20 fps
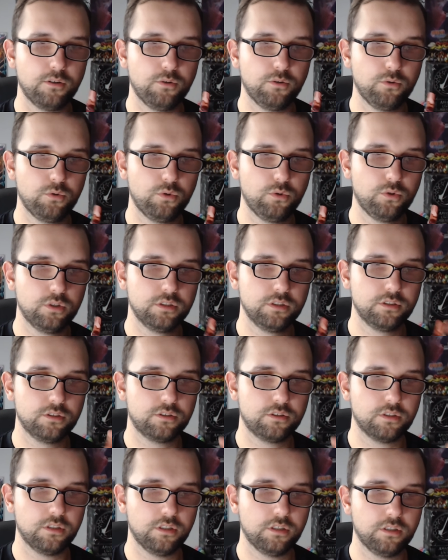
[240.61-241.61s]

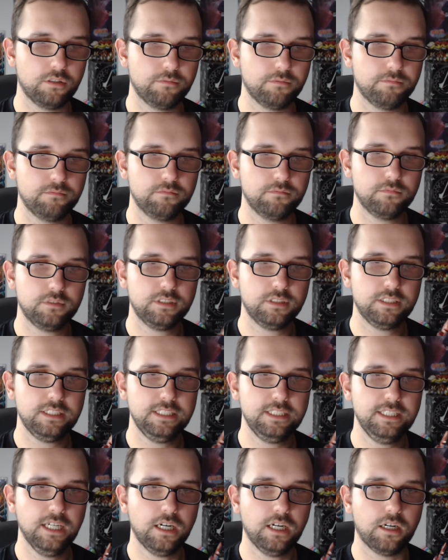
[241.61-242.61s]
Und ähm,
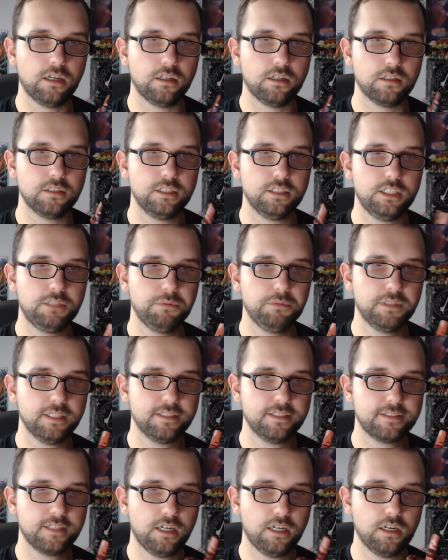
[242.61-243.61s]
ja, ich würde
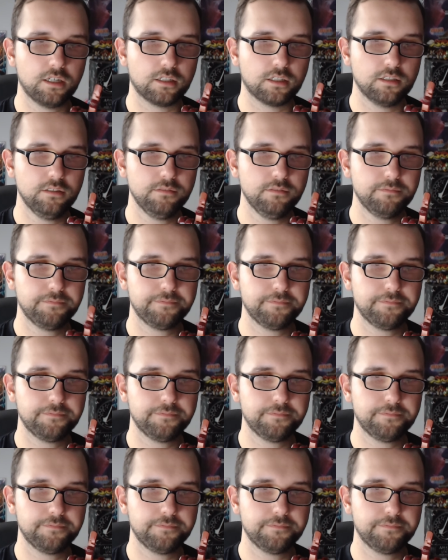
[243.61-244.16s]
dann sagen,